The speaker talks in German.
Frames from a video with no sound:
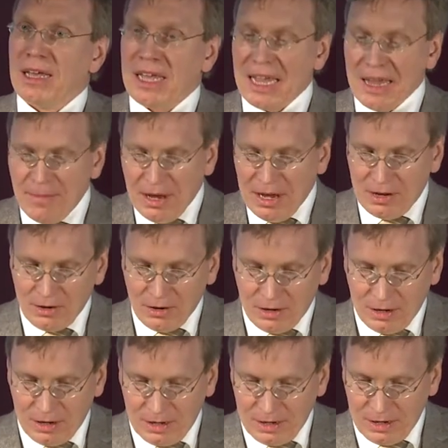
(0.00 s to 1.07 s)
Immer
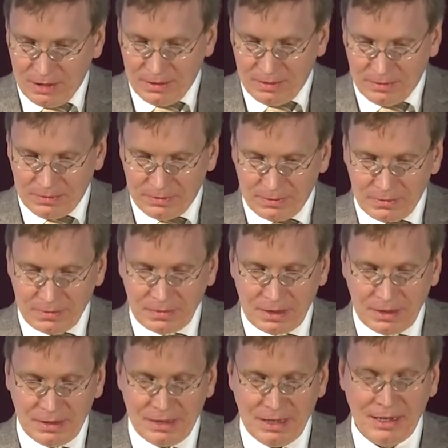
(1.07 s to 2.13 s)
noch
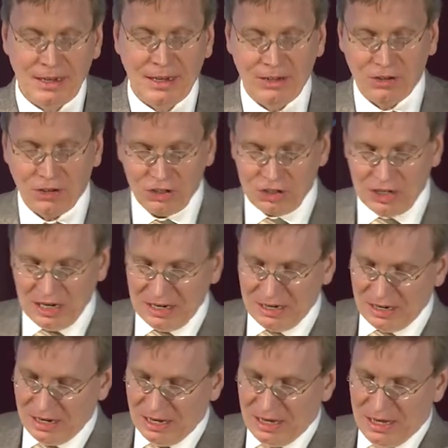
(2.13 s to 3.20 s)
sind in
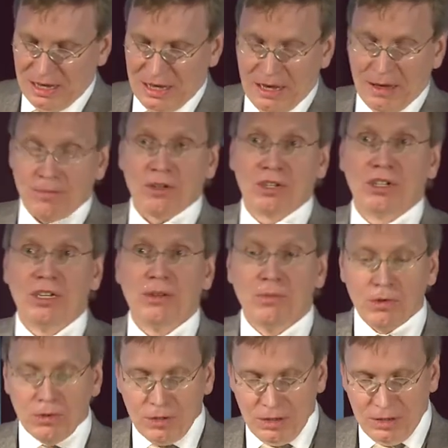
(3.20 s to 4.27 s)
Deutschland
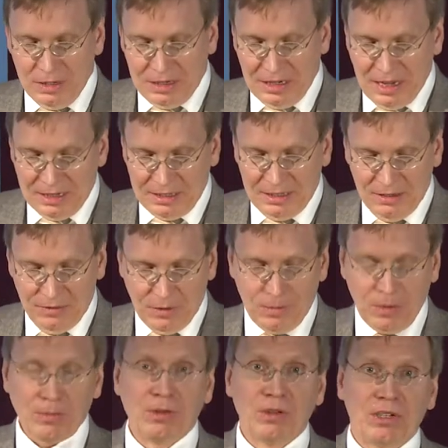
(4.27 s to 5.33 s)
Bestimmungen, die Archive,
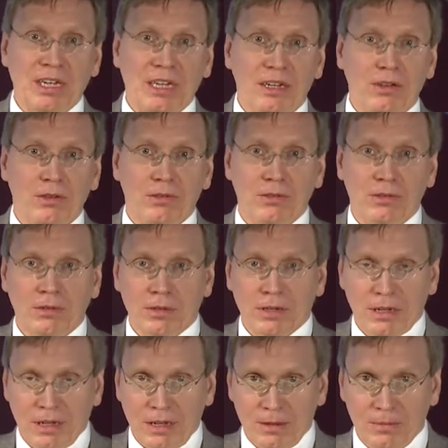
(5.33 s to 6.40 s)
Bibliotheken und
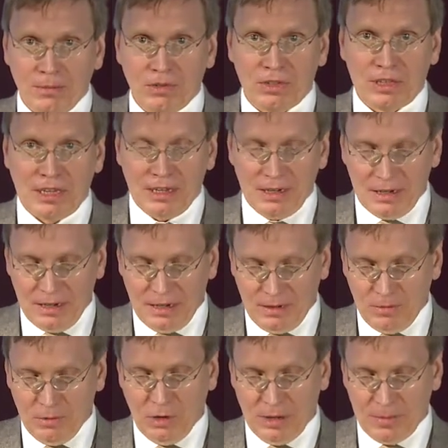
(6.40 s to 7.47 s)
äh, Museen
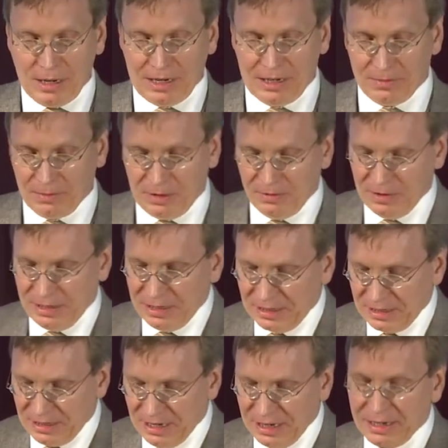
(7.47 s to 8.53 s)
im Urheberrecht
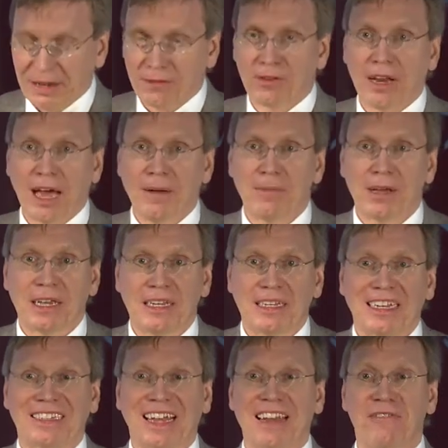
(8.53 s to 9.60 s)
privilegieren, davon abhängig,
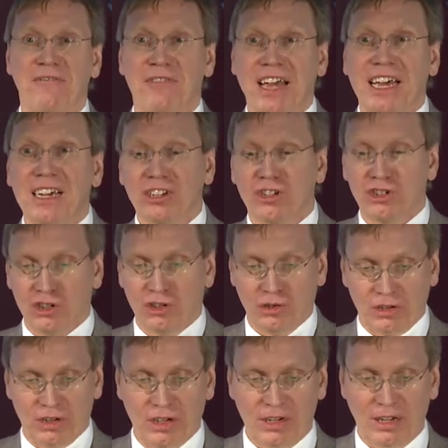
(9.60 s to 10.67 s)
dass ein Werkstück,
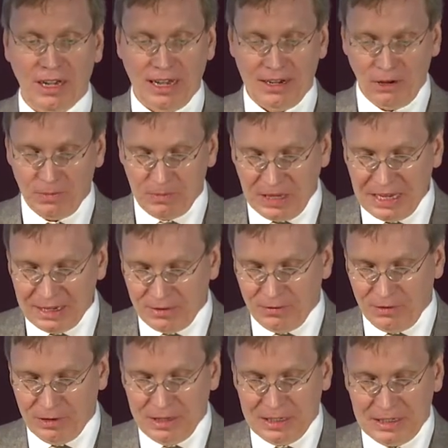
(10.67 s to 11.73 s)
ein Objekt
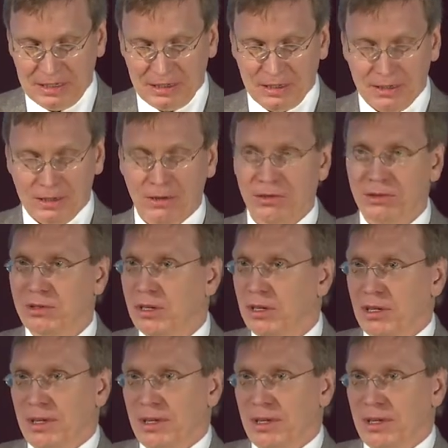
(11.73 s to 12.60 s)
vorliegt. Und